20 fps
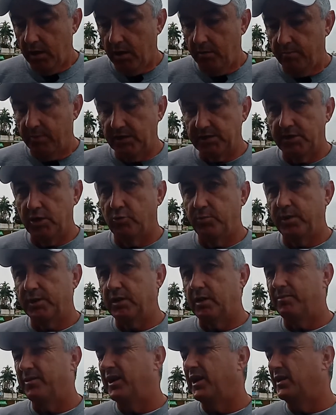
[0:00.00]
Mas deu para
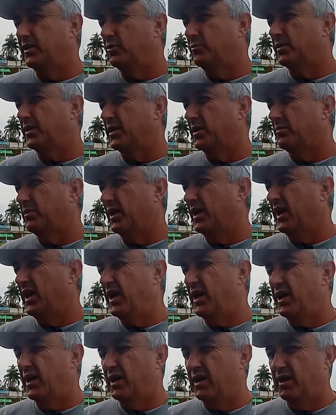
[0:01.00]
trabalhar, deu para trabalhar.
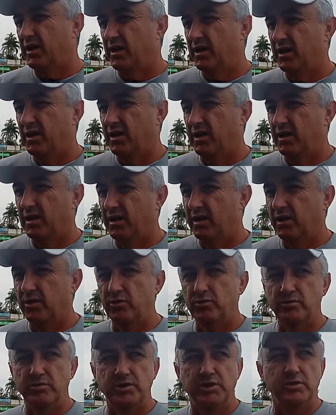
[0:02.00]
Ah, ah,
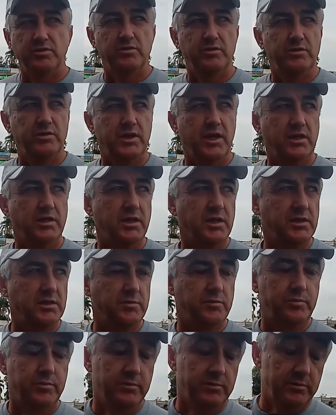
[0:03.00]
eu não digo que a
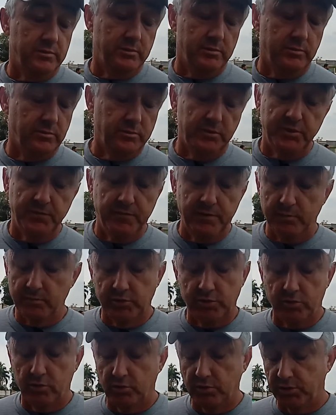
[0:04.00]
gente não
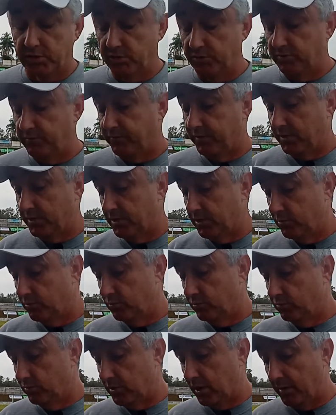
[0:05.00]
tivemos condição de fazer
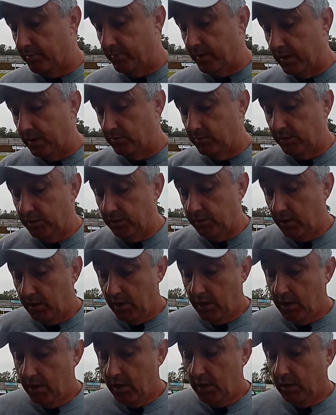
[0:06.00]
um trabalho de,
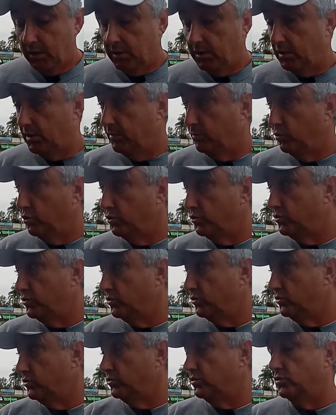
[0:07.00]
de
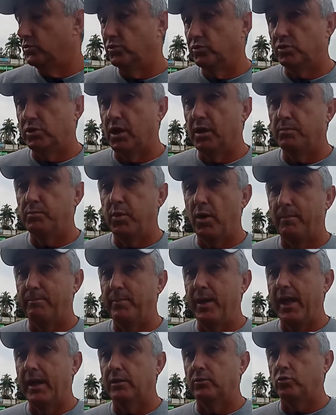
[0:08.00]
muito campo
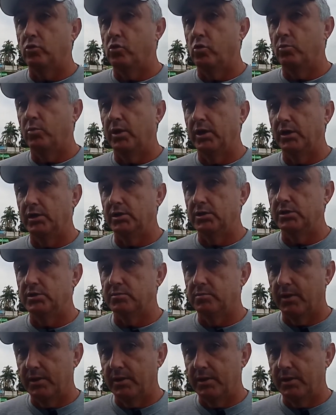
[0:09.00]
aberto, como a gente diz.